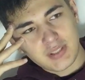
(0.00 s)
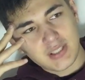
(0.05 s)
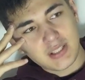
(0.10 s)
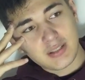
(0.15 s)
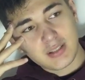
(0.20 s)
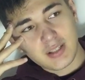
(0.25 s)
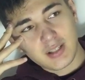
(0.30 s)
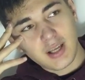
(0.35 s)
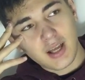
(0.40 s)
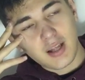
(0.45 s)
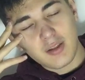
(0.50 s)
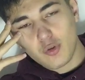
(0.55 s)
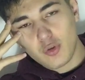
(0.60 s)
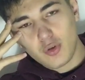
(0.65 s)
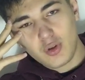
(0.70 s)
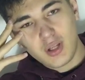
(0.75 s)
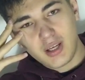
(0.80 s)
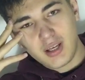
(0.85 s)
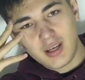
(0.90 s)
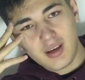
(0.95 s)
Siz de
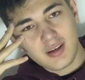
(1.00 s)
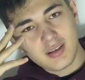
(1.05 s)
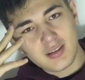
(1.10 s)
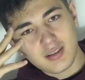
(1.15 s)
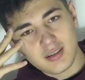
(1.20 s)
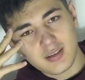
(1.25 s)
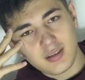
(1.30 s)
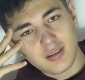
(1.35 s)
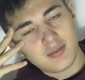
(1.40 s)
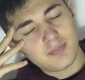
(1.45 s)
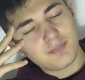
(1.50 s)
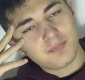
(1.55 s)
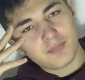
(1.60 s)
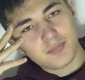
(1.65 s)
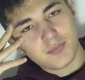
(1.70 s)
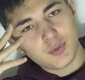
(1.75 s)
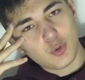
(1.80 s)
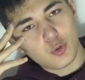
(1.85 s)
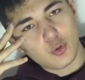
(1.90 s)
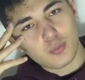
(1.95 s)
kendi önerilerinizi
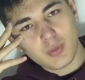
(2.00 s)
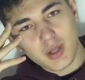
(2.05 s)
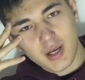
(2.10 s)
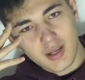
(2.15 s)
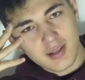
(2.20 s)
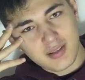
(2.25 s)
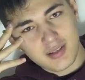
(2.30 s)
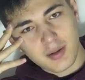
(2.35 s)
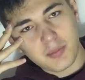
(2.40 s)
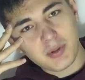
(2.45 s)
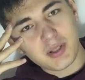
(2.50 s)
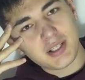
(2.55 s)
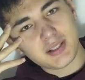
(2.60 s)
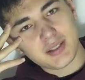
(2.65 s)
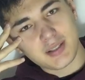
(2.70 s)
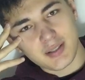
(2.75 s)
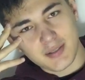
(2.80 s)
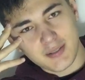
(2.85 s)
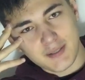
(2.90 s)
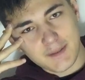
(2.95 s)
yorumlara
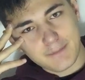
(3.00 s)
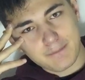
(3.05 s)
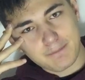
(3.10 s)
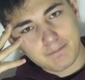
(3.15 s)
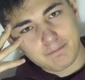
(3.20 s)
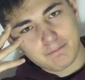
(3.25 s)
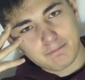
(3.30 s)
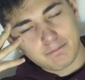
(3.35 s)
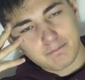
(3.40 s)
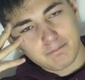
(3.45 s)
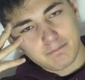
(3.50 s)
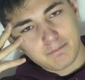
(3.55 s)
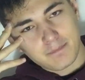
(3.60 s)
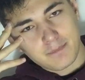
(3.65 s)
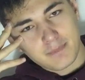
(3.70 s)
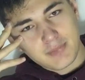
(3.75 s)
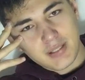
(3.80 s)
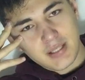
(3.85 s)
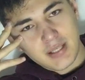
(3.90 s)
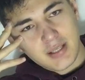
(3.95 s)
yazabilirsiniz.
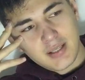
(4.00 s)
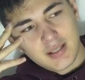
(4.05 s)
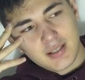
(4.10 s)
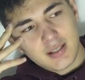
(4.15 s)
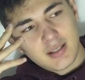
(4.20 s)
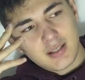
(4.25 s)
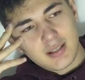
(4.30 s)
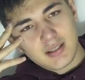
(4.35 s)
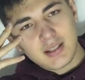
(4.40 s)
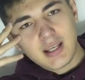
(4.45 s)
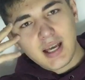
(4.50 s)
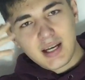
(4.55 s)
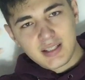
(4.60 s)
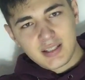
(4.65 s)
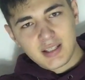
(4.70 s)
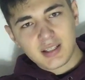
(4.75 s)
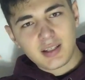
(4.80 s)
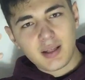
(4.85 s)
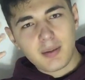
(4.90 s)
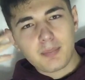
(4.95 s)

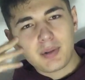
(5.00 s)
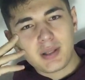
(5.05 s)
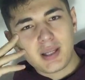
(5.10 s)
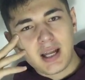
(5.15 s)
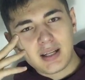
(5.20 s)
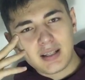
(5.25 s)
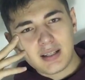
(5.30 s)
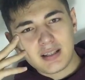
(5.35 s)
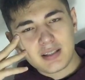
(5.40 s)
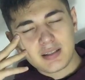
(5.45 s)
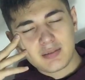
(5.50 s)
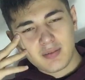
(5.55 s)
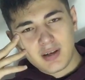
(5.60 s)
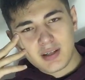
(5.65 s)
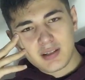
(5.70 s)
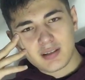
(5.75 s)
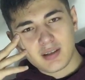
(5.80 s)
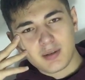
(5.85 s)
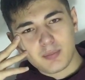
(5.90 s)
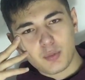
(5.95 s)
Gerçekten bir derdiniz
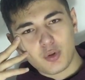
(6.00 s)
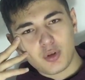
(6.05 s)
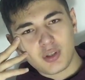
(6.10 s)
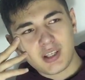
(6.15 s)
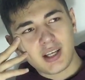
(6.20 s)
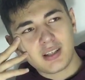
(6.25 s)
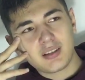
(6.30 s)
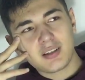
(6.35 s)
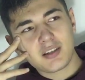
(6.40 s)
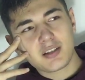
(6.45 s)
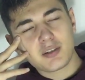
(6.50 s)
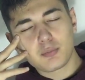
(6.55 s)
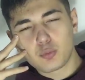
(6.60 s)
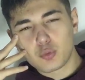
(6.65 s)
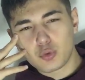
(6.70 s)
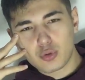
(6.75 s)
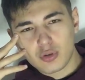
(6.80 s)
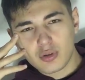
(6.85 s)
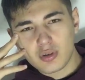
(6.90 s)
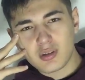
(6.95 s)
varsa böyle kendinizi
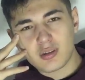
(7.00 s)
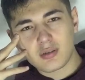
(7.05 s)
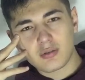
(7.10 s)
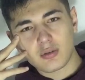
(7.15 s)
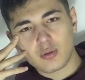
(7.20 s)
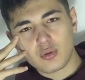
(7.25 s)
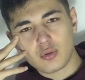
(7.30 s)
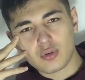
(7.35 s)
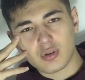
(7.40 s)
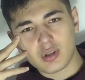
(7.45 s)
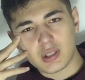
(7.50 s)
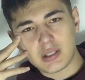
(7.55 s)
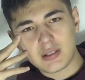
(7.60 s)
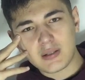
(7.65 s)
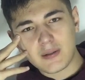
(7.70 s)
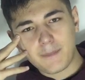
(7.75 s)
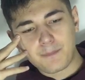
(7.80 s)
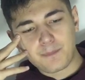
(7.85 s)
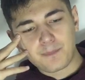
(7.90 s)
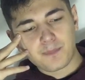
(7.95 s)
mutsuz
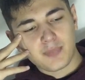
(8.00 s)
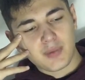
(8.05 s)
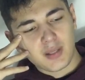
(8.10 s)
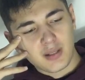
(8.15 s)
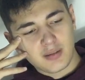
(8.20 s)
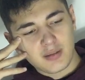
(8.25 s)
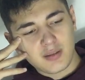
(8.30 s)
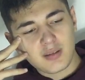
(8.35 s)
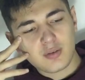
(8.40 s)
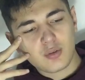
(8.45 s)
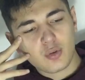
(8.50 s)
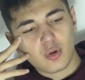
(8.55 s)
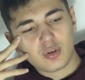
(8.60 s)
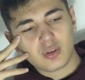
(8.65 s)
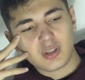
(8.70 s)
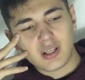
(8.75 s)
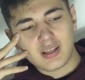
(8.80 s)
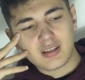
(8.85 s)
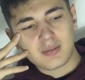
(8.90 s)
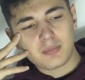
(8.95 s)
hissediyorsanız
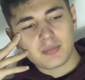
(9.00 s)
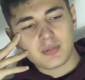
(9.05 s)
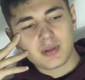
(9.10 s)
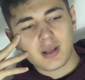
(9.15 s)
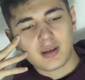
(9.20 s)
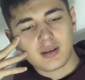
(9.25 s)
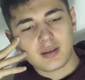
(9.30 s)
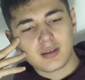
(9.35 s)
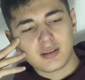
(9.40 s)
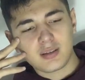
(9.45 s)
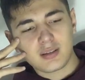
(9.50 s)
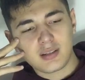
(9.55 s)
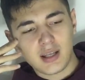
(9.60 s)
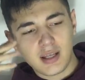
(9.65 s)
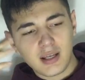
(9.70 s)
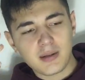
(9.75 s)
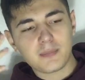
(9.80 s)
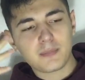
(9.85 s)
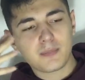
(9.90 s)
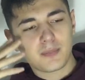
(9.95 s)
Discord kanalıma
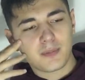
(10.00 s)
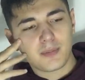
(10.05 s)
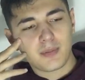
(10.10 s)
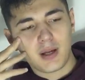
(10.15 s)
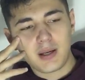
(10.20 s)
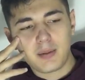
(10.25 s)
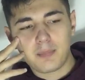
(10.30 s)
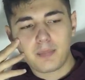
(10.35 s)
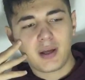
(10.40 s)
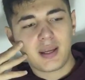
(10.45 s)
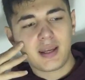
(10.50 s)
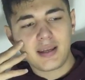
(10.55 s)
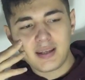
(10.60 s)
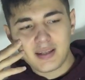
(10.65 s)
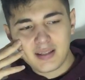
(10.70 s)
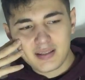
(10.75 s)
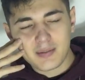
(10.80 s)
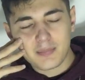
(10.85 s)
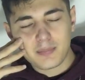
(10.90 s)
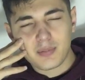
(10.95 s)
gelip hani bana
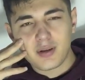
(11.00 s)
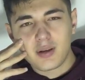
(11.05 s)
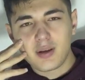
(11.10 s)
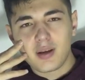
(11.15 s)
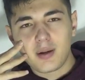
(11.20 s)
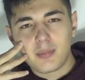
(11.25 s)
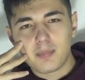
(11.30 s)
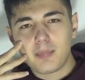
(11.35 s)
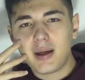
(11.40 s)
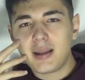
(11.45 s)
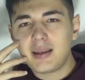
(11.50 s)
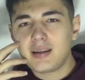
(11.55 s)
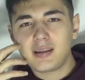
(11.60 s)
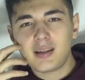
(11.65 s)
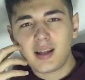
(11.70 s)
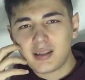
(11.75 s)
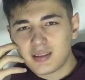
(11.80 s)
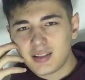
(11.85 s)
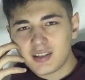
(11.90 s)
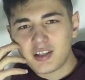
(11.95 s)
yazıp
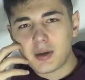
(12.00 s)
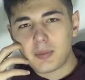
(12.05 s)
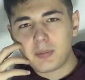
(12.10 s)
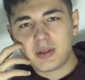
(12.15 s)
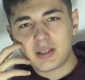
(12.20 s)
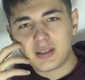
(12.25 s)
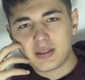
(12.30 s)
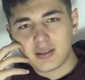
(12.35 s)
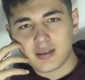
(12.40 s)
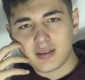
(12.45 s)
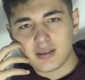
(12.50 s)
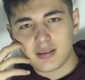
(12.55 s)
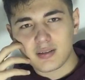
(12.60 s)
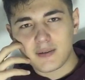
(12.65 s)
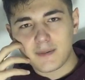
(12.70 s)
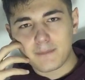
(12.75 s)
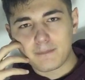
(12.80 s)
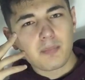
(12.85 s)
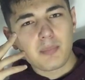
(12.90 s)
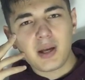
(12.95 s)
Benle
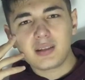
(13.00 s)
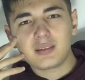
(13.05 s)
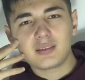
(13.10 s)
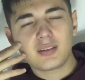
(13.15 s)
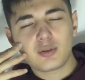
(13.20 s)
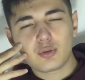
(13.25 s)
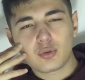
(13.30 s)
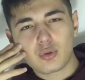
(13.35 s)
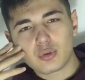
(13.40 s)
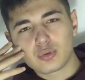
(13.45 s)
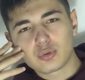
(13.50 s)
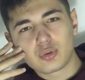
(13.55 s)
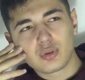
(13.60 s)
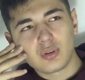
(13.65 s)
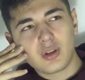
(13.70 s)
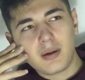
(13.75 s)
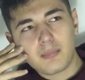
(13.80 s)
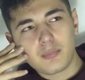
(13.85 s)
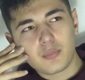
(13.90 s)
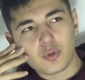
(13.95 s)
dertleşebilirsiniz. Ben Discord
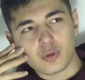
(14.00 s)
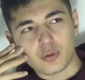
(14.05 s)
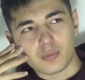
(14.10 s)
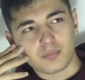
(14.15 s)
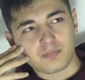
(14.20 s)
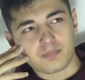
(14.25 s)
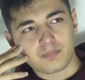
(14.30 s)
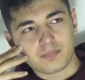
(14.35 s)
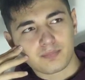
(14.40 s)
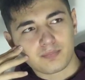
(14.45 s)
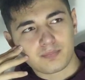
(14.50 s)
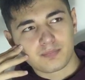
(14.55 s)
kullanmıyorum.